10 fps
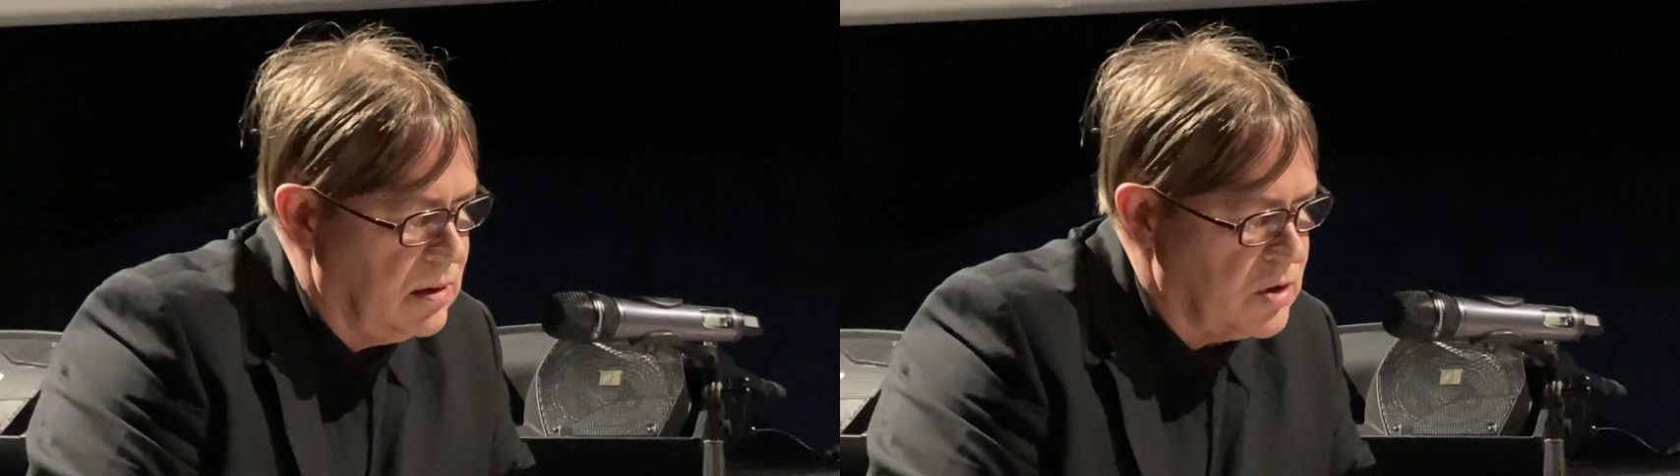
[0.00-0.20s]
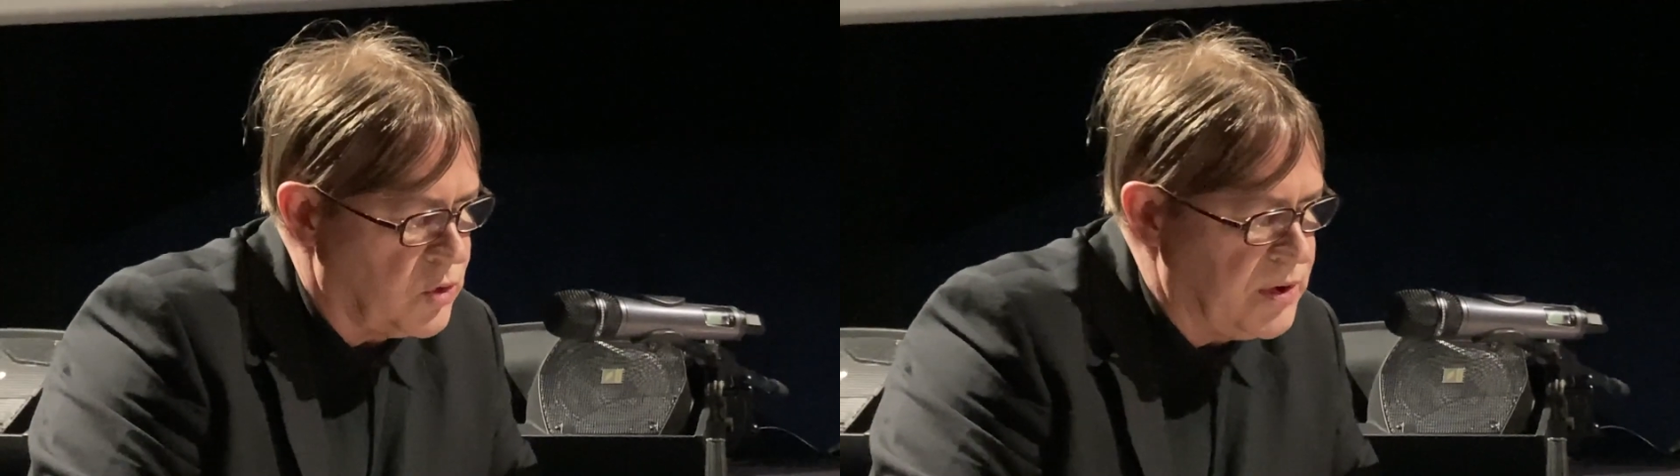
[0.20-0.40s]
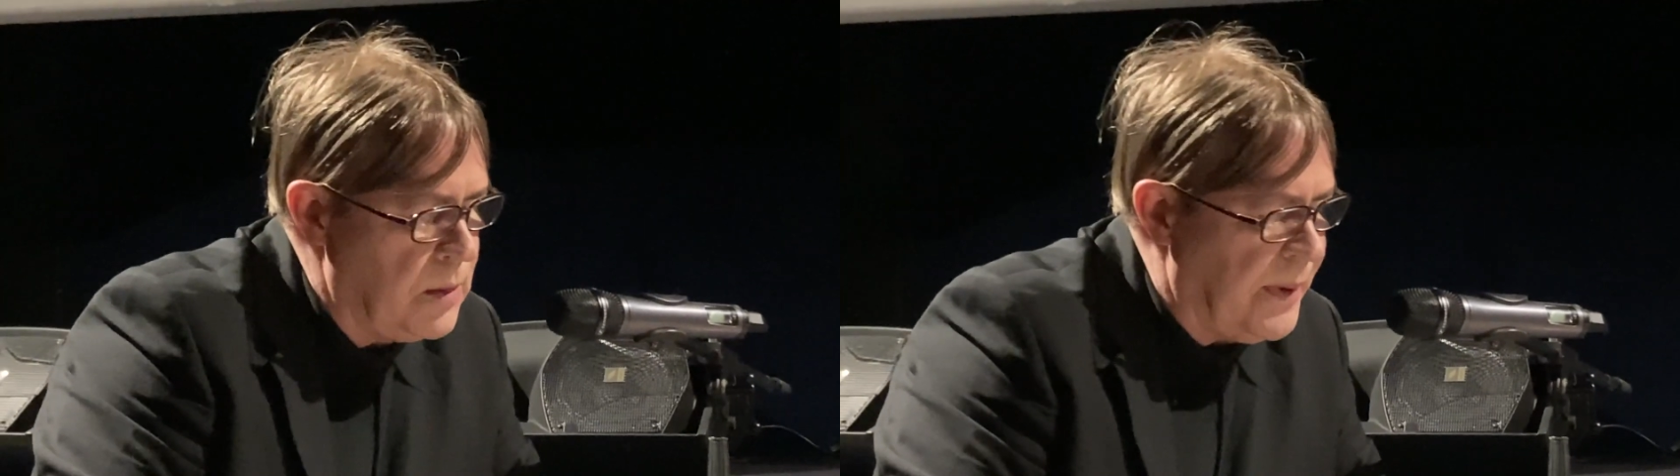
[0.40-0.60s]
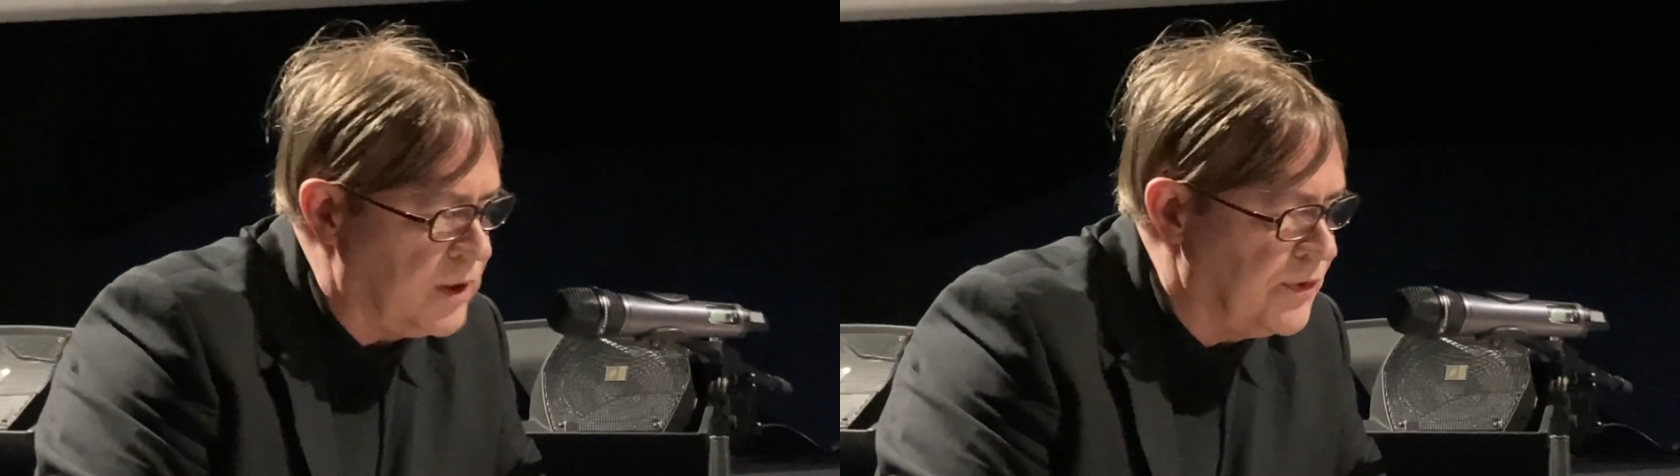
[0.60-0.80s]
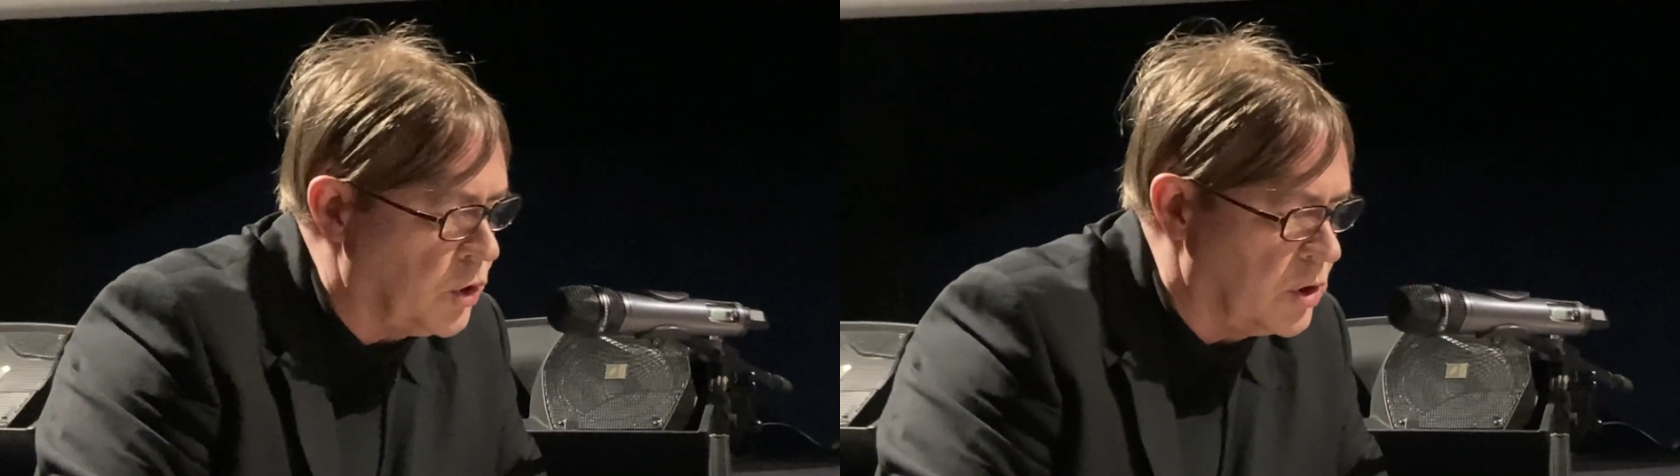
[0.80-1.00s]
Je suis le père
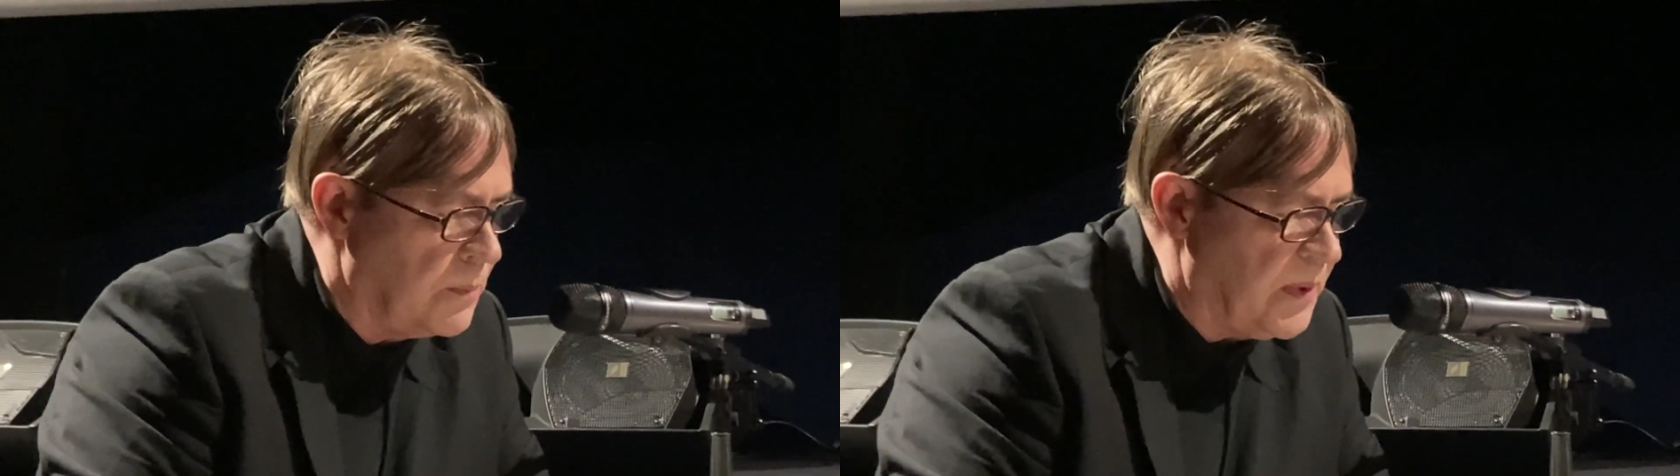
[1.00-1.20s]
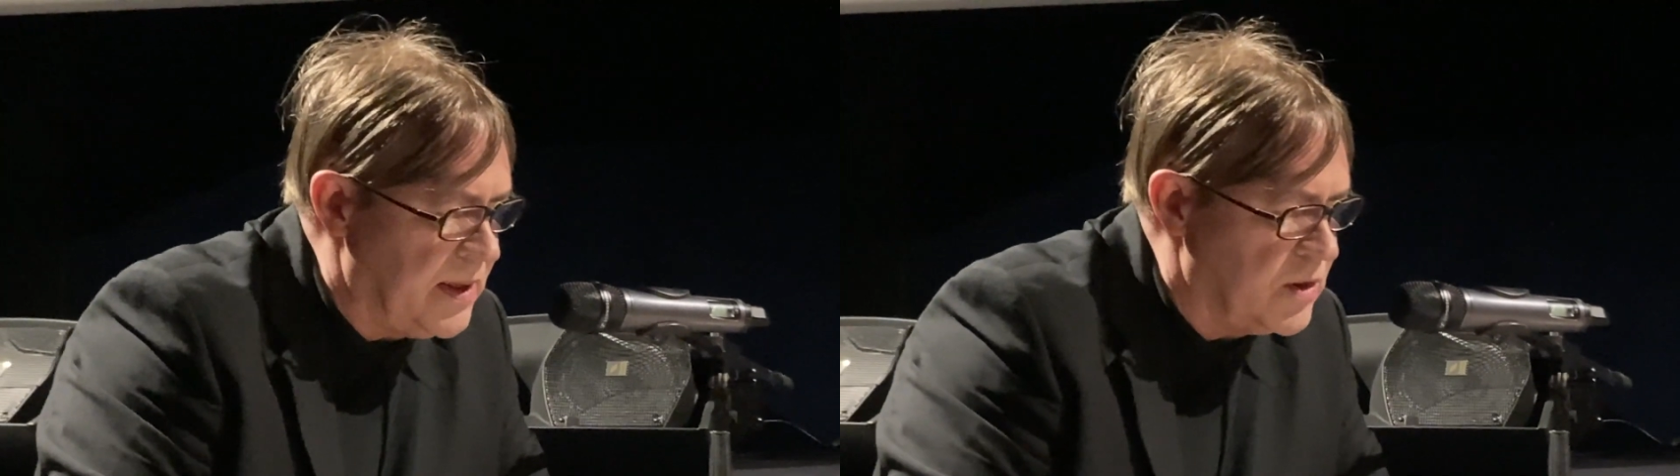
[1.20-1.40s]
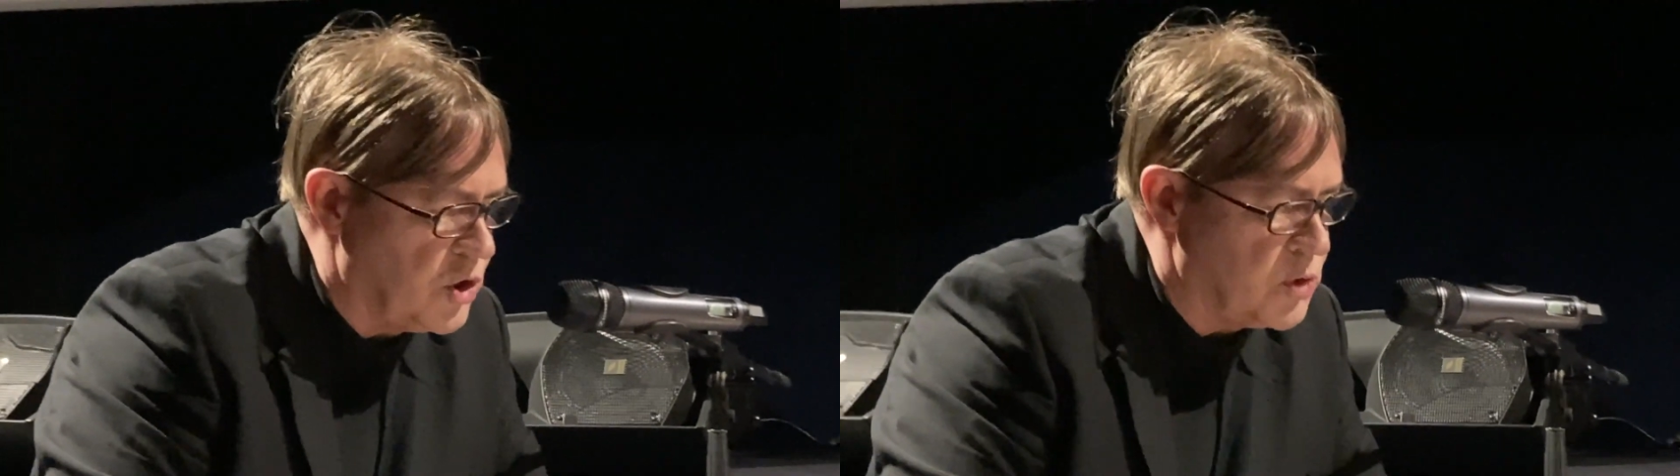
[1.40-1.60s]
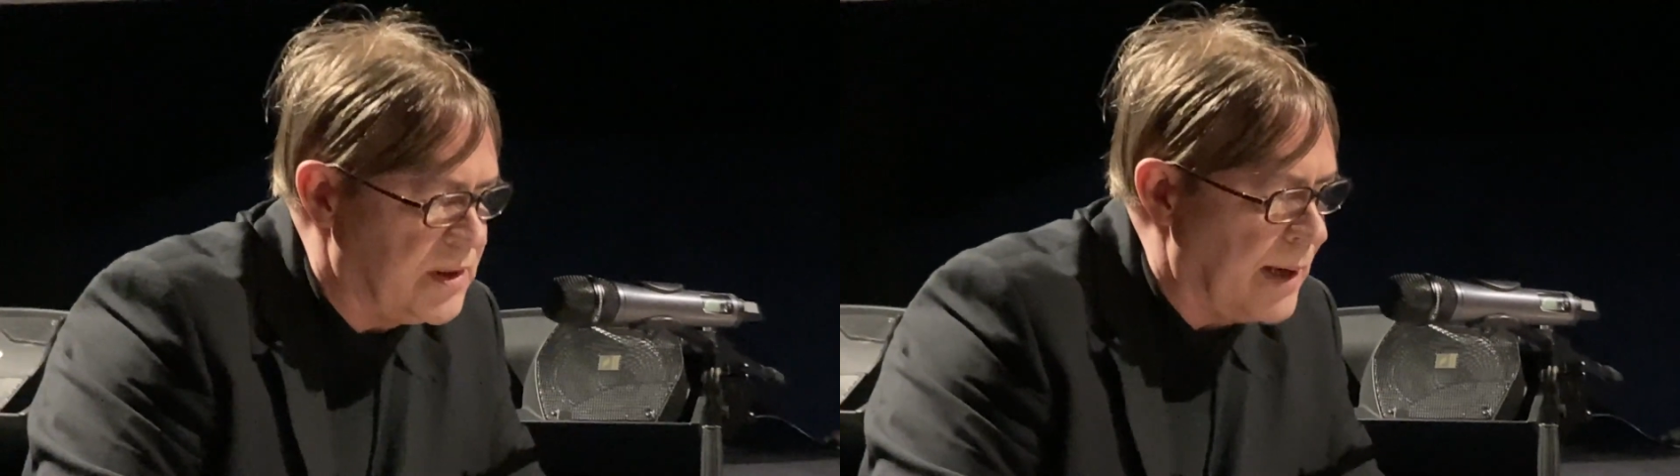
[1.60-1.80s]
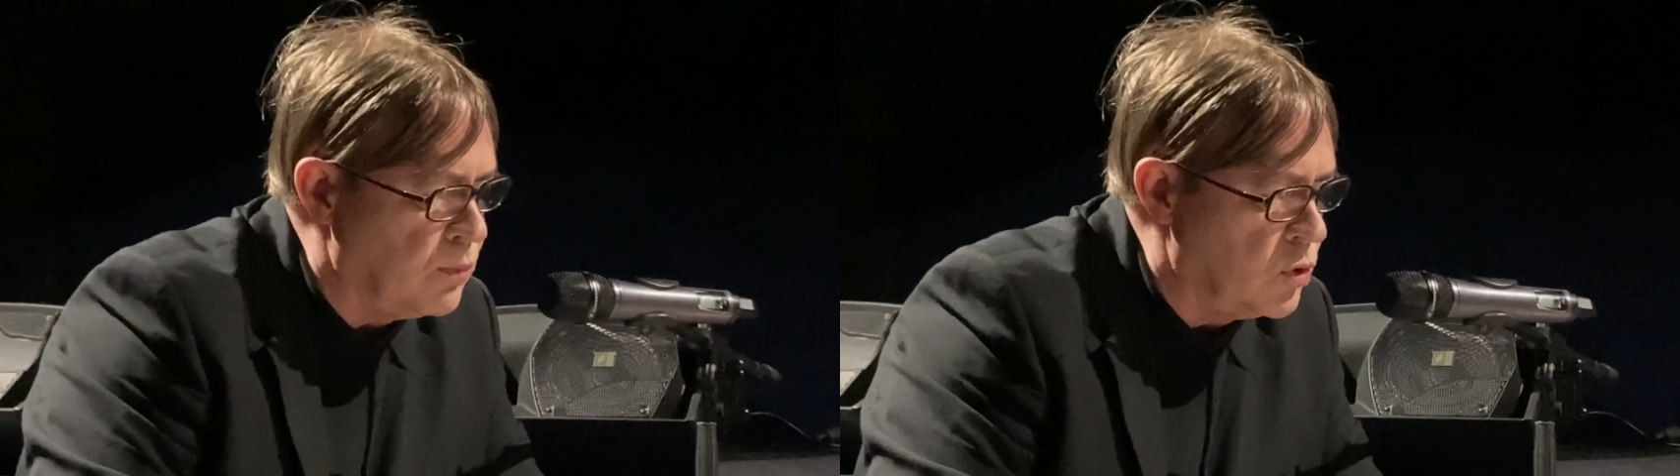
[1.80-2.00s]
de votre copine, je suis
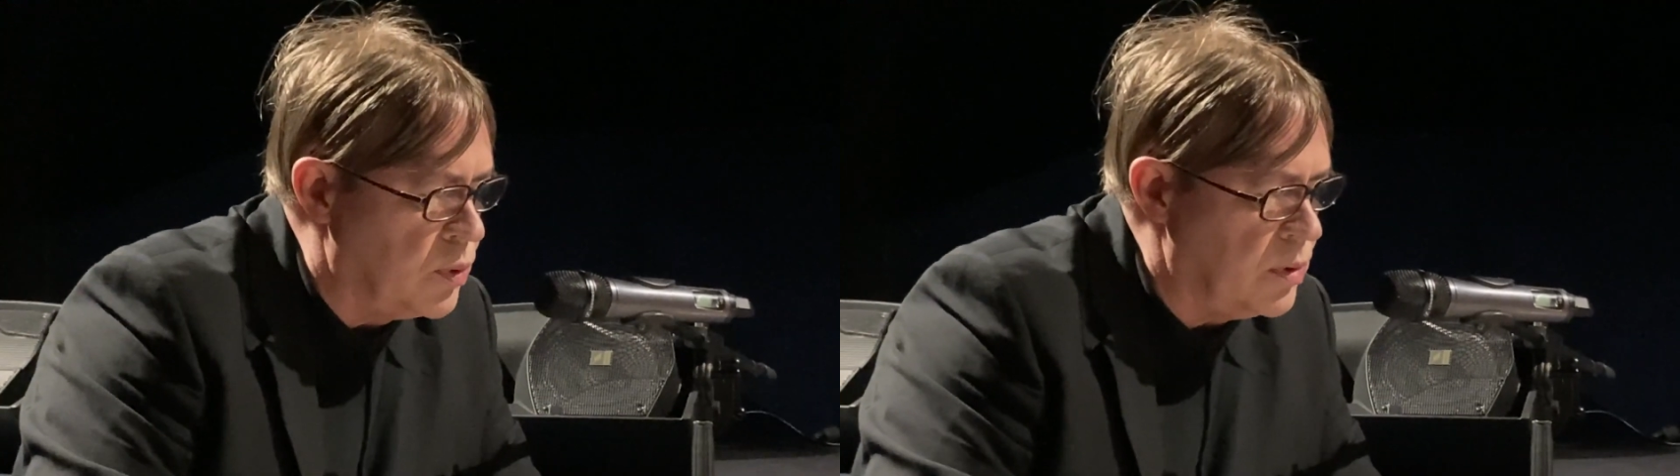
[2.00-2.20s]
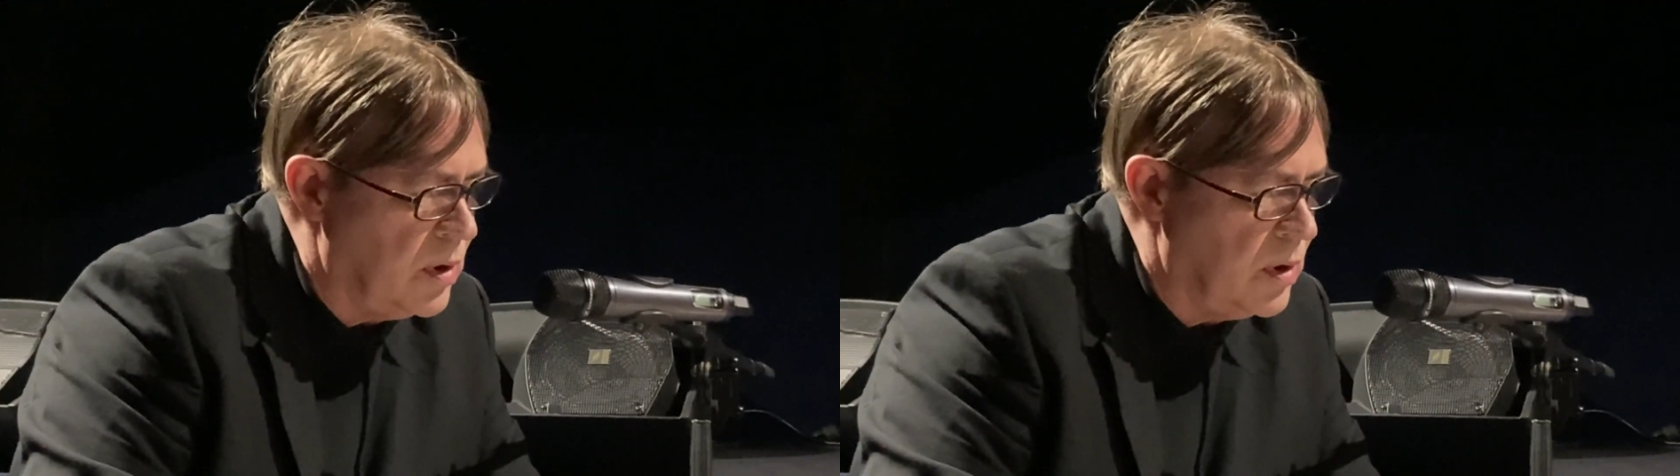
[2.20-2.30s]
tabou.